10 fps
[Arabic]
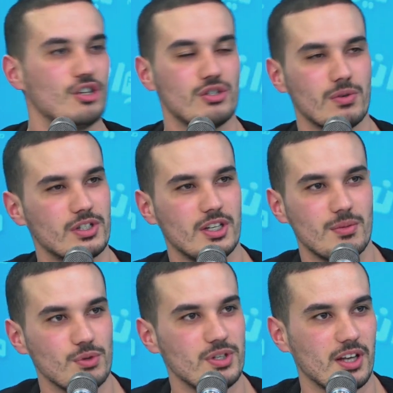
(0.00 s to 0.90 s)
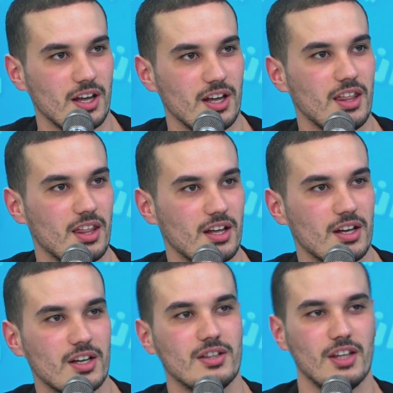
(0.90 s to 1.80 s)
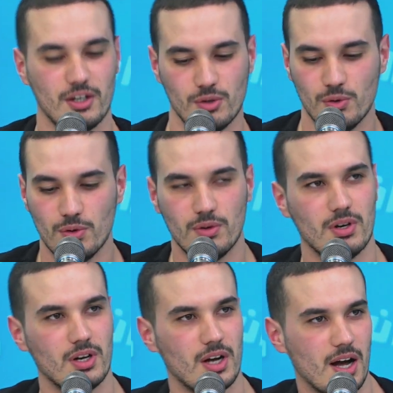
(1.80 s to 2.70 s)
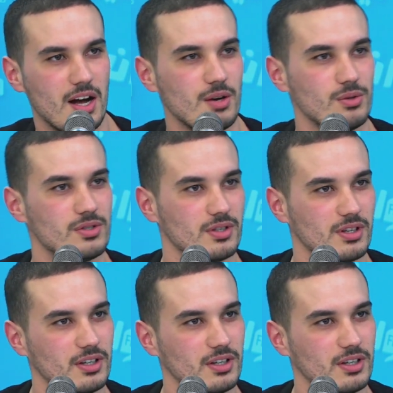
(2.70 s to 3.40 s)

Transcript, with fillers: شنو ستيل الموزيكا هذا تكنو هاوس